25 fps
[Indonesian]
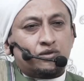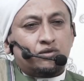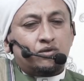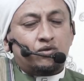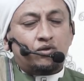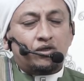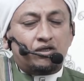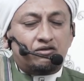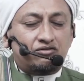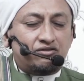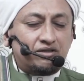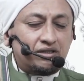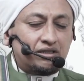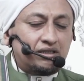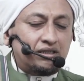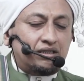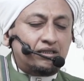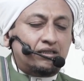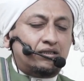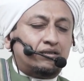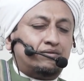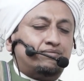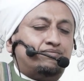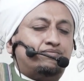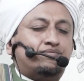wal
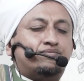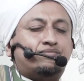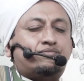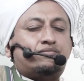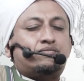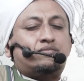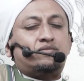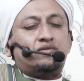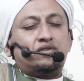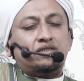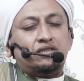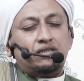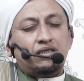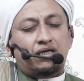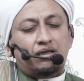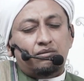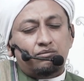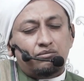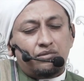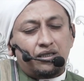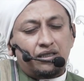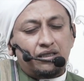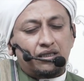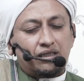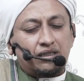fagir
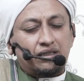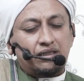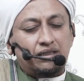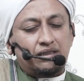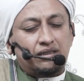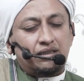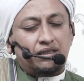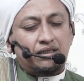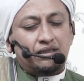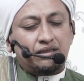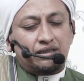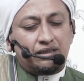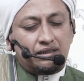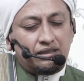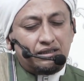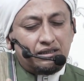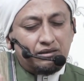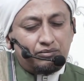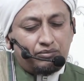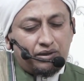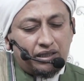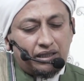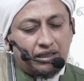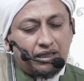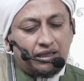hamba yang hina ini di
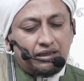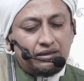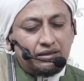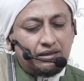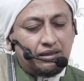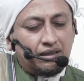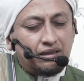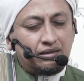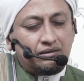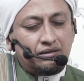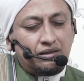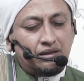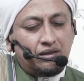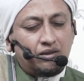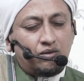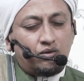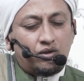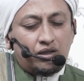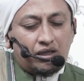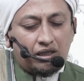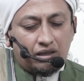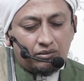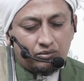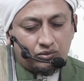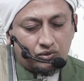depan Anda
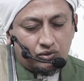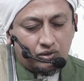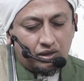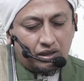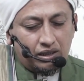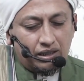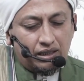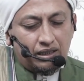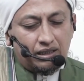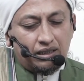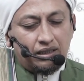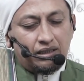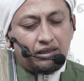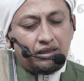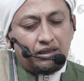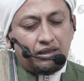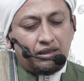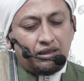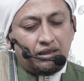alhamdulillah